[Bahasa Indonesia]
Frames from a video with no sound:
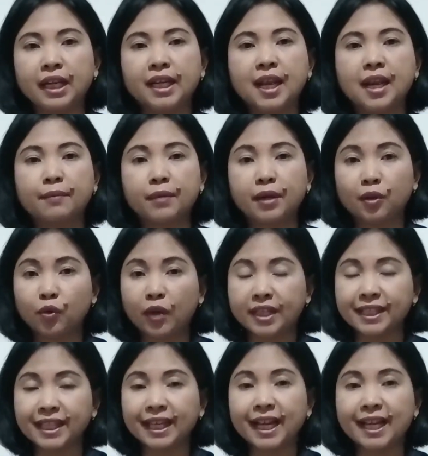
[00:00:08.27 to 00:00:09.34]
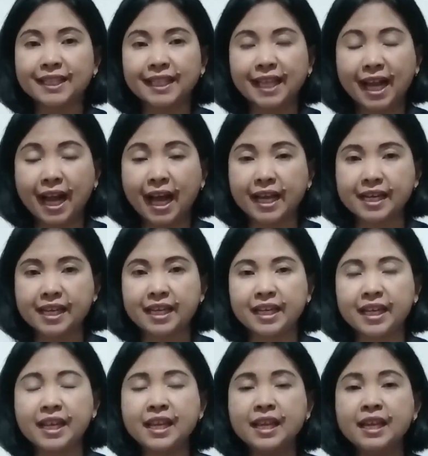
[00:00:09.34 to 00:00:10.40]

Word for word: dalam renungan singkat siang hari ini